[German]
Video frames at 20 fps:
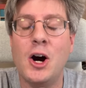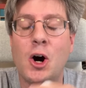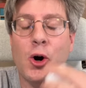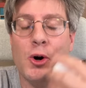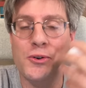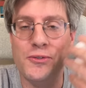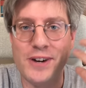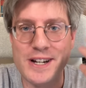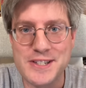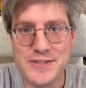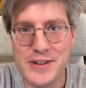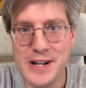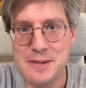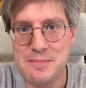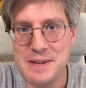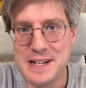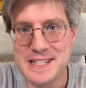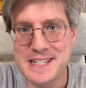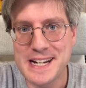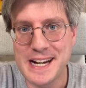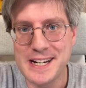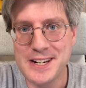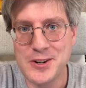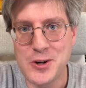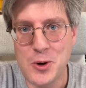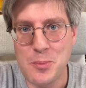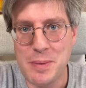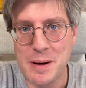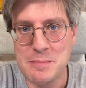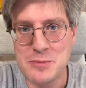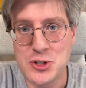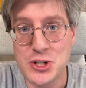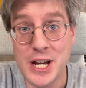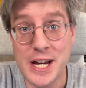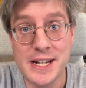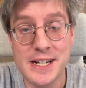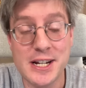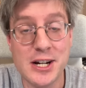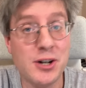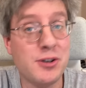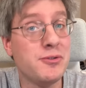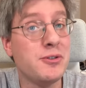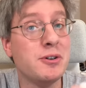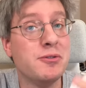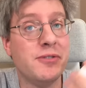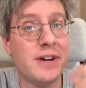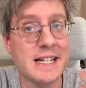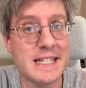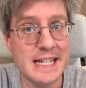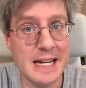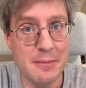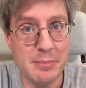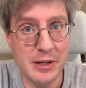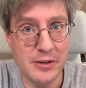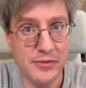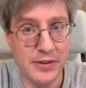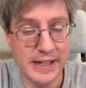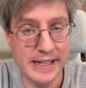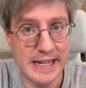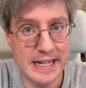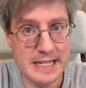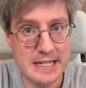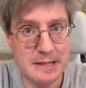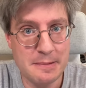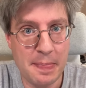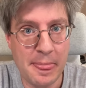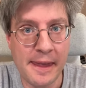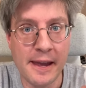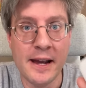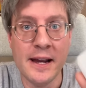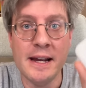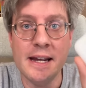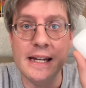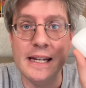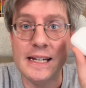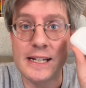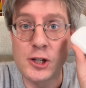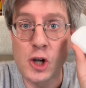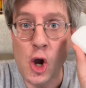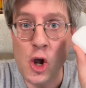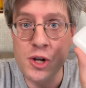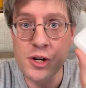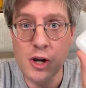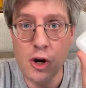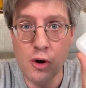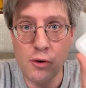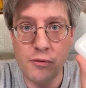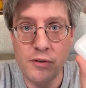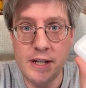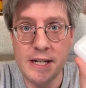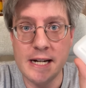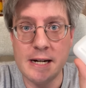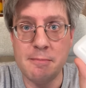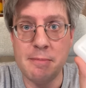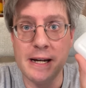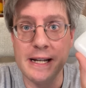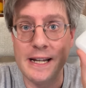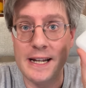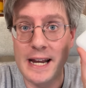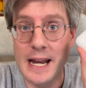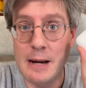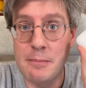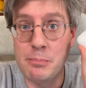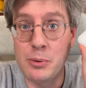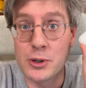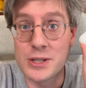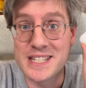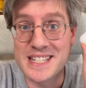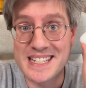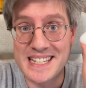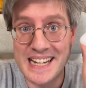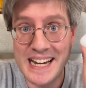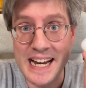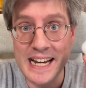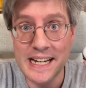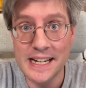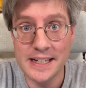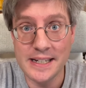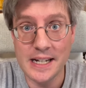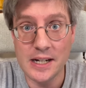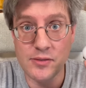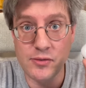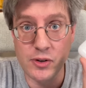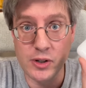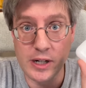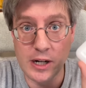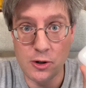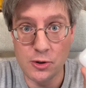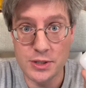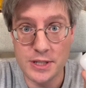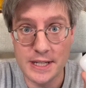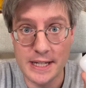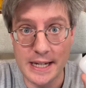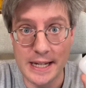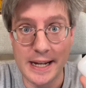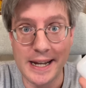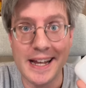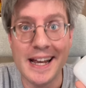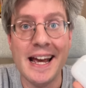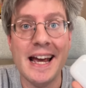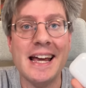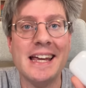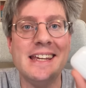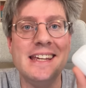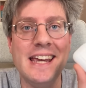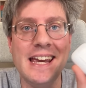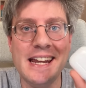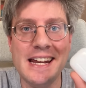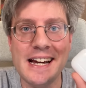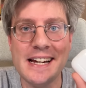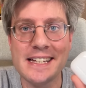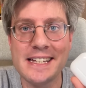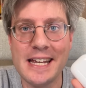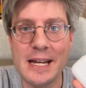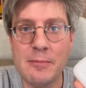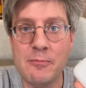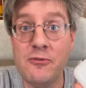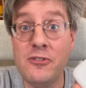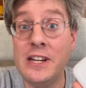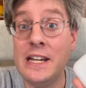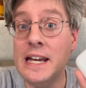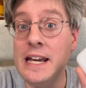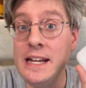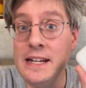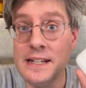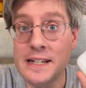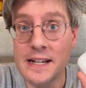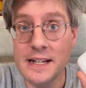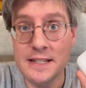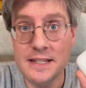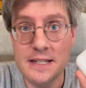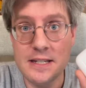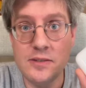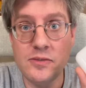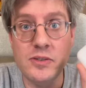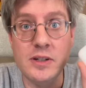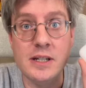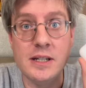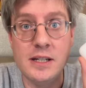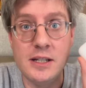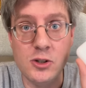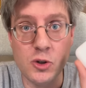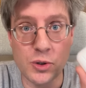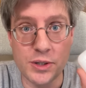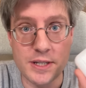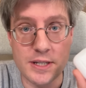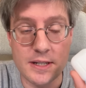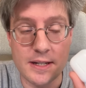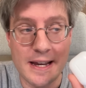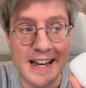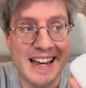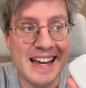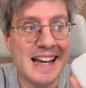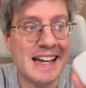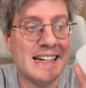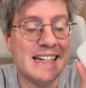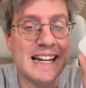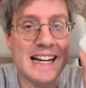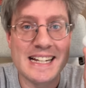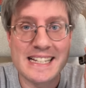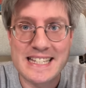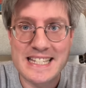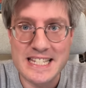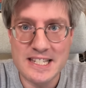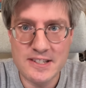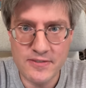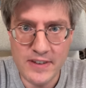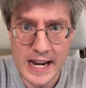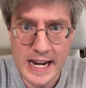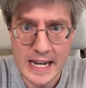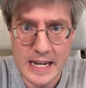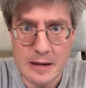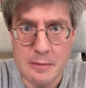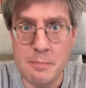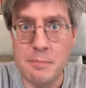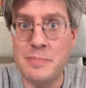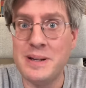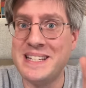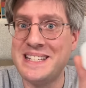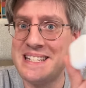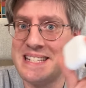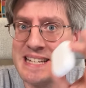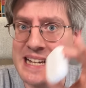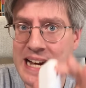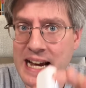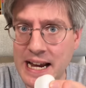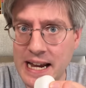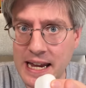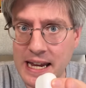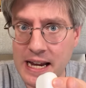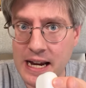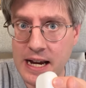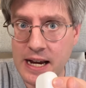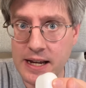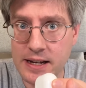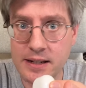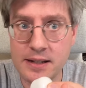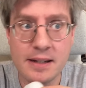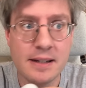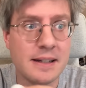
Und was fällt mir jetzt gerade noch beim Schneiden auf? Was habe ich vergessen? Ihr könnt auch wieder bei den AirPods 3ern davon ausgehen, je nachdem, wie intensiv ihr die nutzt, nach zwei bis drei Jahren